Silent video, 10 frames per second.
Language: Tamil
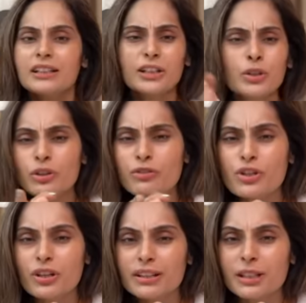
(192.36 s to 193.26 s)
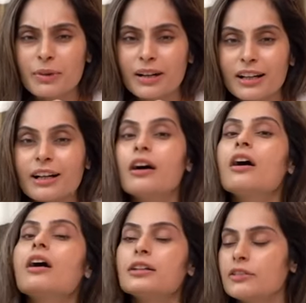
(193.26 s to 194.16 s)
இன்னொரு விஷயம் என்ன தெரியுமாங்க
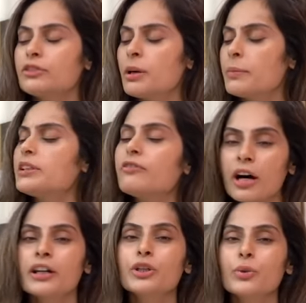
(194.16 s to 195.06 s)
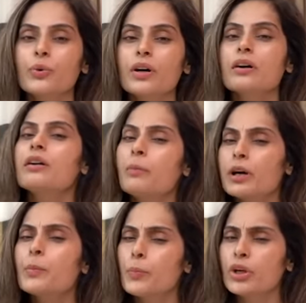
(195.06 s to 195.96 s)
அதாவது நம்ம இதை வாங்கிட்டோம்
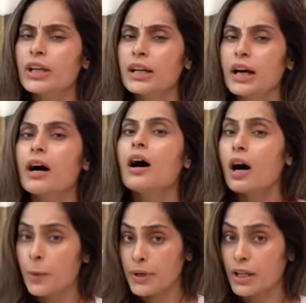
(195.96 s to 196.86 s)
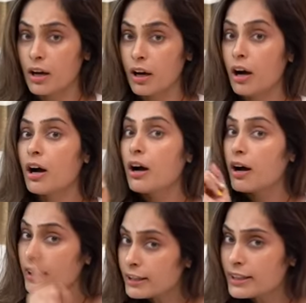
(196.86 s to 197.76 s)
நமக்கு பிடிக்கல அப்படின்னா
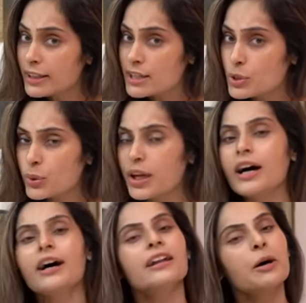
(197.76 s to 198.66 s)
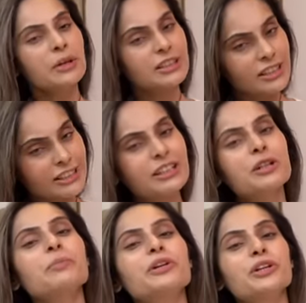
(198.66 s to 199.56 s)
ஹண்ட்ரட் டேஸ்க்குள்ளே நம்ம இதை
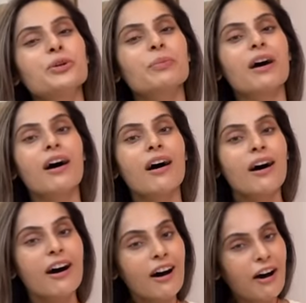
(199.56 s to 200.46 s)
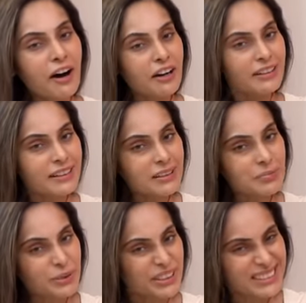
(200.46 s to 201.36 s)
ரிட்டர்ன் பண்ணிட்டோம்னா ஹண்ட்ரட்
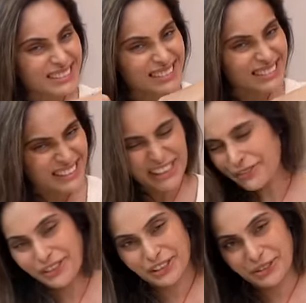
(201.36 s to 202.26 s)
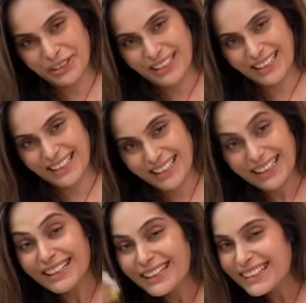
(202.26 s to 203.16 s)
பர்சன்ட் ரீஃபண்ட் கொடுக்குறாங்க
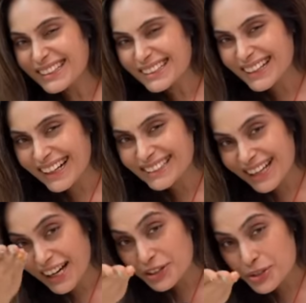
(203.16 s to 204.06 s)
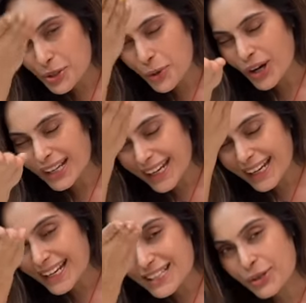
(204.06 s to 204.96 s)
இதுக்காக தான் அர்ஜுன்
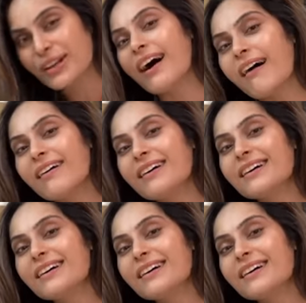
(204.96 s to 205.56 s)
ஓகேன்னே சொன்னான்